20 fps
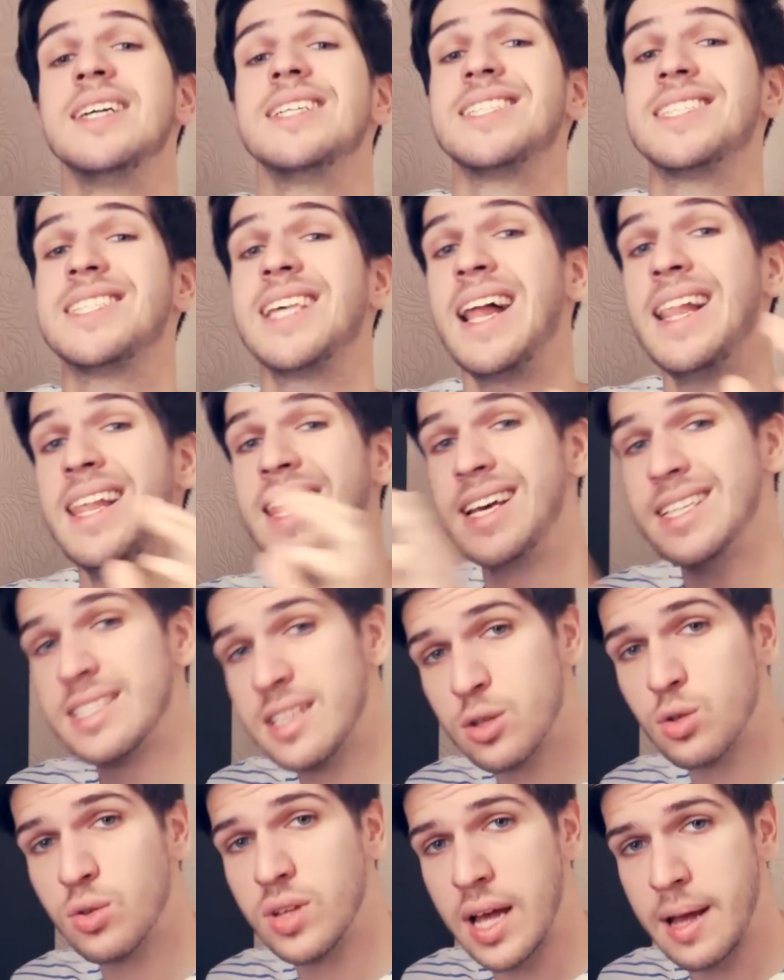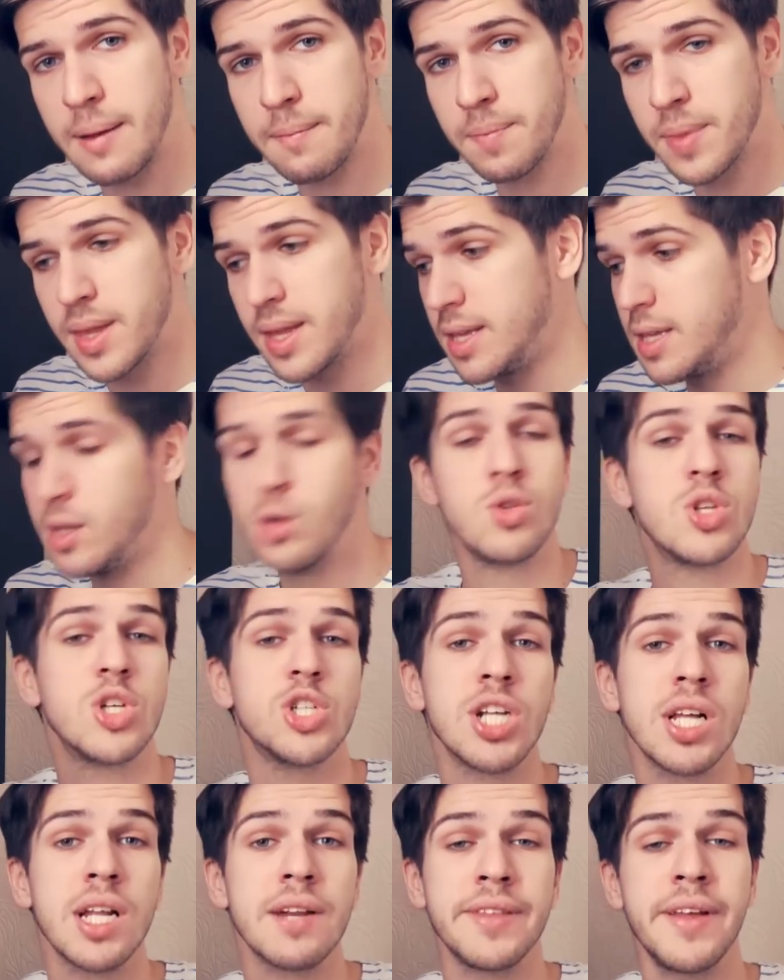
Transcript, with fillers: залезла туда, не удержала